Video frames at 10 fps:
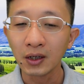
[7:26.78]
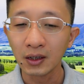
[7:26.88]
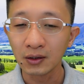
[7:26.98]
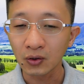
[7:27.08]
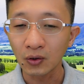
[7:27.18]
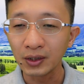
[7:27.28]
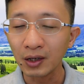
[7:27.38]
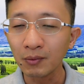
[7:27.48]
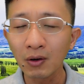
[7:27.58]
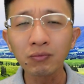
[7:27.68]
À, còn
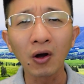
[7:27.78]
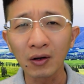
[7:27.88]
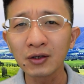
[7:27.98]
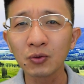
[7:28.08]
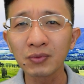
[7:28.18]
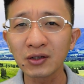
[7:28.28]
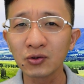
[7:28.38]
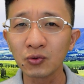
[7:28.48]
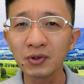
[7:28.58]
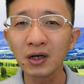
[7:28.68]
nếu mà không có thì chúng ta
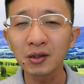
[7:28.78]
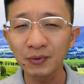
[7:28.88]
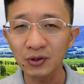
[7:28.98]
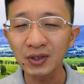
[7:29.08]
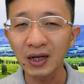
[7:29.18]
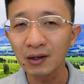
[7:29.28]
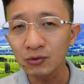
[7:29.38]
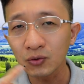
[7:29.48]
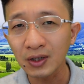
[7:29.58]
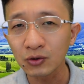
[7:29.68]
sử dụng nước nhưng mà rõ ràng nếu
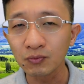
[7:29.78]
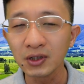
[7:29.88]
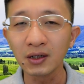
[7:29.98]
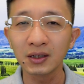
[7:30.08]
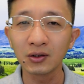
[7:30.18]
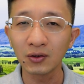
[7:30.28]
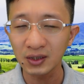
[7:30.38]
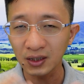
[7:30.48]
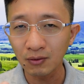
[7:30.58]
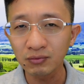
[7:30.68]
chúng ta dùng nước thì nó
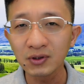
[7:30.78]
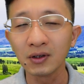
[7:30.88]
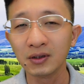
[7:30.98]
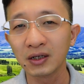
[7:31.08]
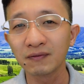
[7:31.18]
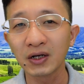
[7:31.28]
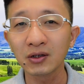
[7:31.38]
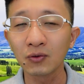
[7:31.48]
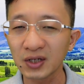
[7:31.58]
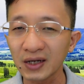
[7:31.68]
sẽ không rửa được cái váng
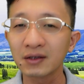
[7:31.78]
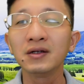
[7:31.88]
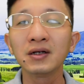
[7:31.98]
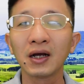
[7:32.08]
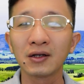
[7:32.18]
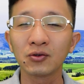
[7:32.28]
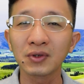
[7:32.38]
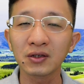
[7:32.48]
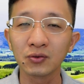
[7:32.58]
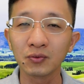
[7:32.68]
dầu sạch như là chúng
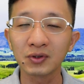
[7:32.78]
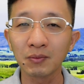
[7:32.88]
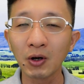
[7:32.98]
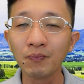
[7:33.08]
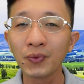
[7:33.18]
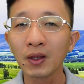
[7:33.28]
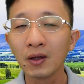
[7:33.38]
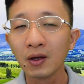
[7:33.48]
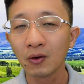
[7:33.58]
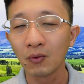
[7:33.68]
ta sử dụng xà bông
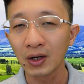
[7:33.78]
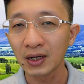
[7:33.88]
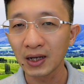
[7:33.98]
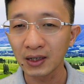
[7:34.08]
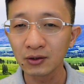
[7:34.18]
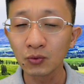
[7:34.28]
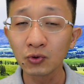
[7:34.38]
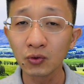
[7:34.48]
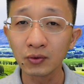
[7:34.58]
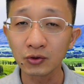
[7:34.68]
hoặc là cái
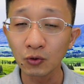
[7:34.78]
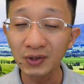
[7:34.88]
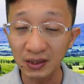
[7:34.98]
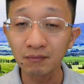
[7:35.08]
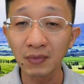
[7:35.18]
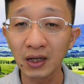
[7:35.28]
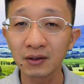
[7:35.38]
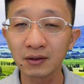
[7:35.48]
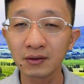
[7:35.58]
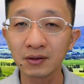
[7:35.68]
dung dụ dung dịch
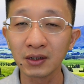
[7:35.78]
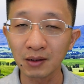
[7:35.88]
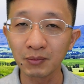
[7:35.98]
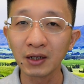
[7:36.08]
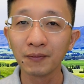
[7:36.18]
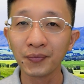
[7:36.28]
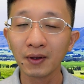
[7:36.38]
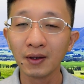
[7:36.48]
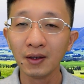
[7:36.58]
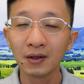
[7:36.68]
mà rửa đặc biệt
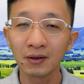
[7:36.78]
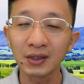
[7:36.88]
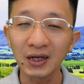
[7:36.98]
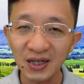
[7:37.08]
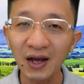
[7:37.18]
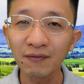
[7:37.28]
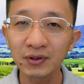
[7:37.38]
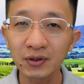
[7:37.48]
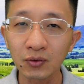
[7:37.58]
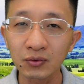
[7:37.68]
còn tại sao
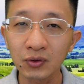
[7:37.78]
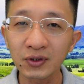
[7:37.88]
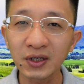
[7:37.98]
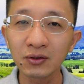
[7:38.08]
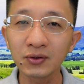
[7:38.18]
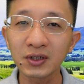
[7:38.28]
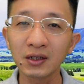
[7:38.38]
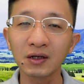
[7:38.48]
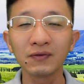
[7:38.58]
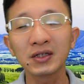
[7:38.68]
phải sử dụng Johnson
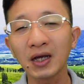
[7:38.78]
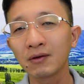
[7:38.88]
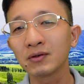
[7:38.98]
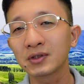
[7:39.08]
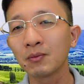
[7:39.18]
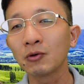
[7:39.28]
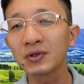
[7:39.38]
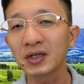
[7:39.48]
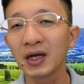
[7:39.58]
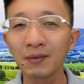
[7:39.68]
Johnson tại vì sao xà bông
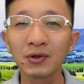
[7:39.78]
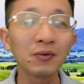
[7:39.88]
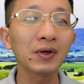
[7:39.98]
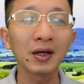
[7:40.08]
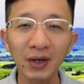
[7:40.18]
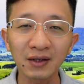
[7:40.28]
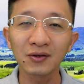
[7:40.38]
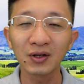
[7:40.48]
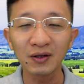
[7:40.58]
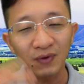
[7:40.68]
cho trẻ em thì nó không cay mắt
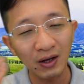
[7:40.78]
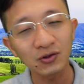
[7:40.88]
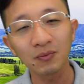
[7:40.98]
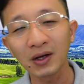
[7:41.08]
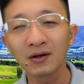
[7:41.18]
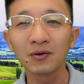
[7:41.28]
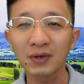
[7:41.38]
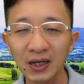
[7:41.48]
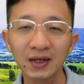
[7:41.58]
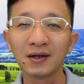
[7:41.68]
cho nên vào trong mắt nó không
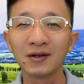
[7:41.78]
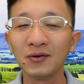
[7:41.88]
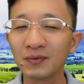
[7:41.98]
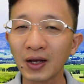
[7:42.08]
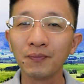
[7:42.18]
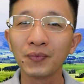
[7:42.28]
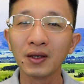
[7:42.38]
cay đúng không nào